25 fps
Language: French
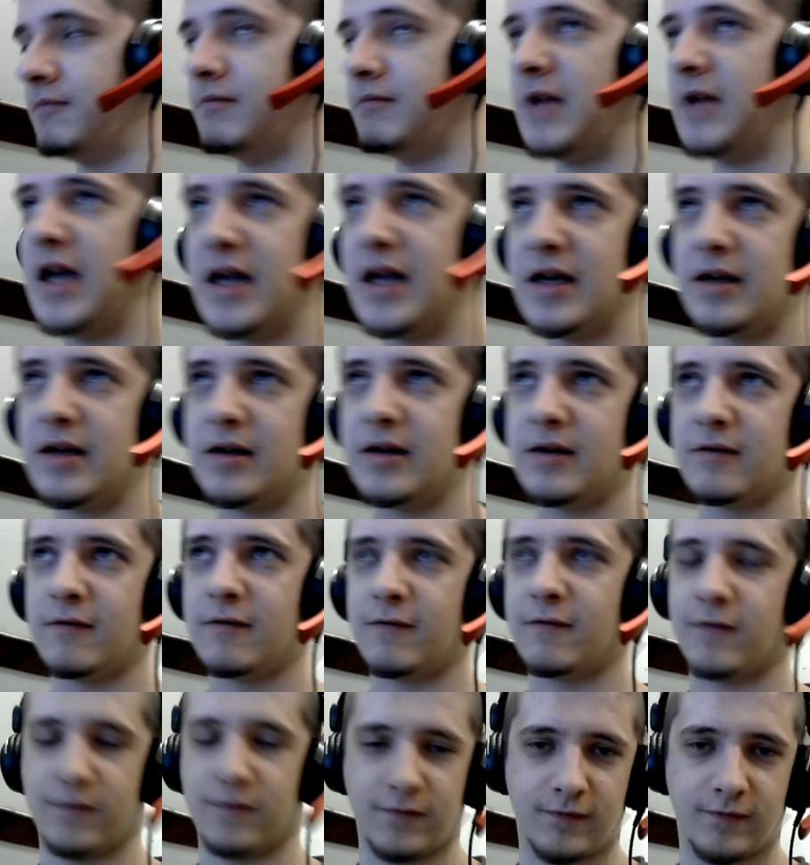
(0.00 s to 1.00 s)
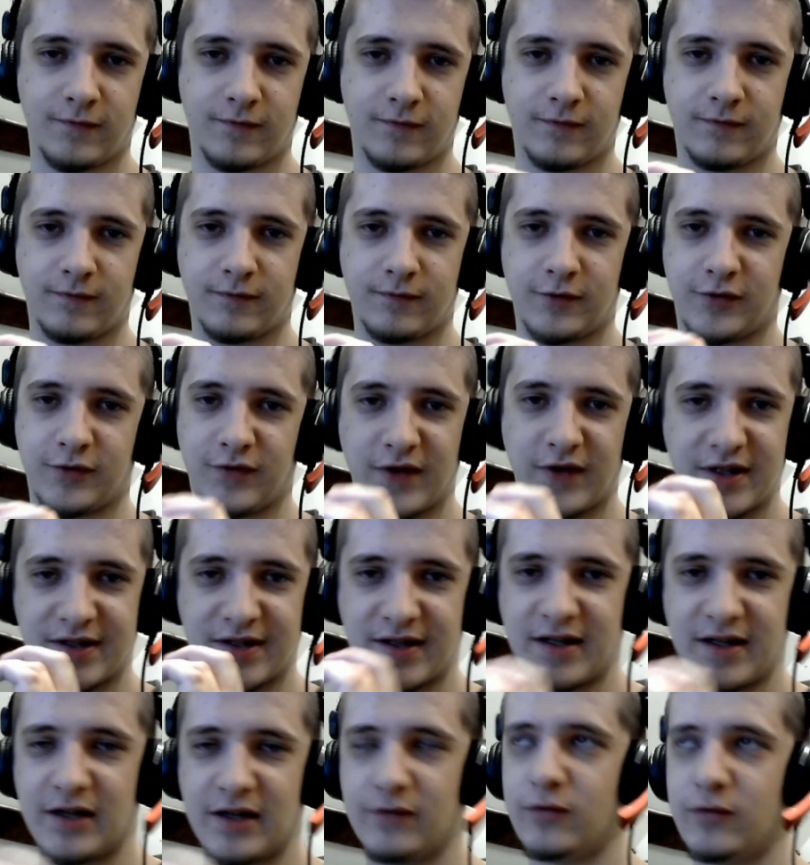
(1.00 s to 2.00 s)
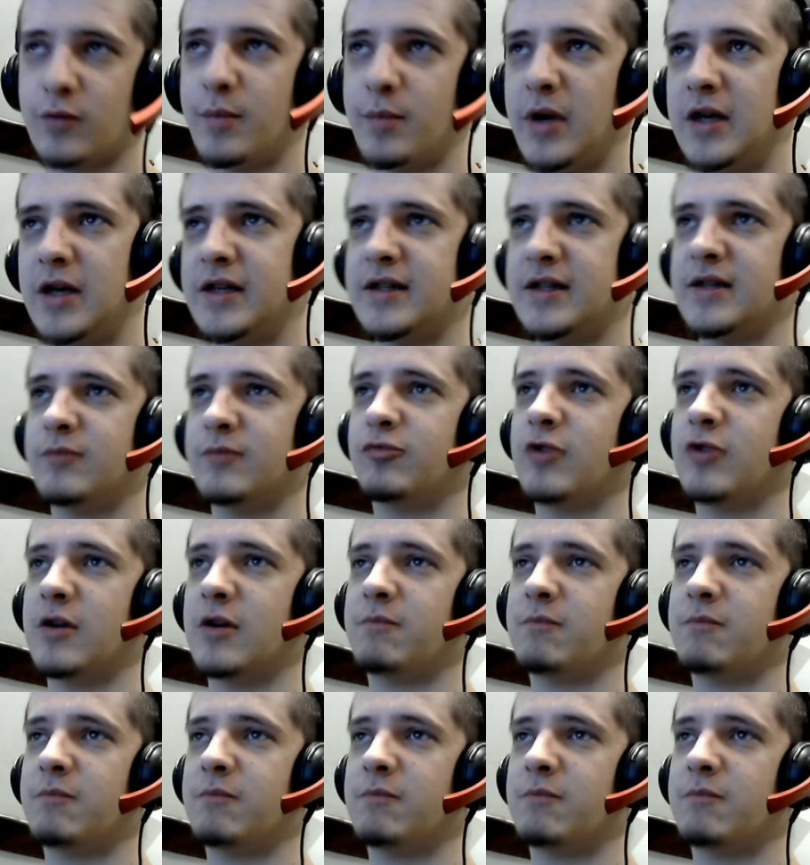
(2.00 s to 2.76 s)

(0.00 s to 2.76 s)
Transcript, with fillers: Mais je vais essayer de vous parler des points